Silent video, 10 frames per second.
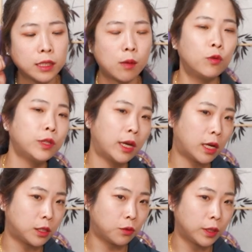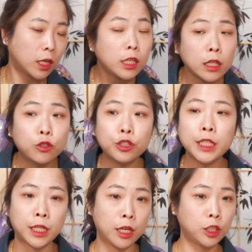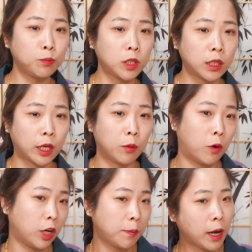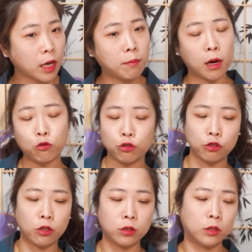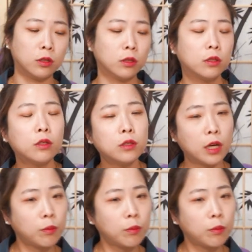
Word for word: 잘못해가지고 일단 그게 제일 쉽잖아요 머리 방향 바꾸는 거는 네. 그거를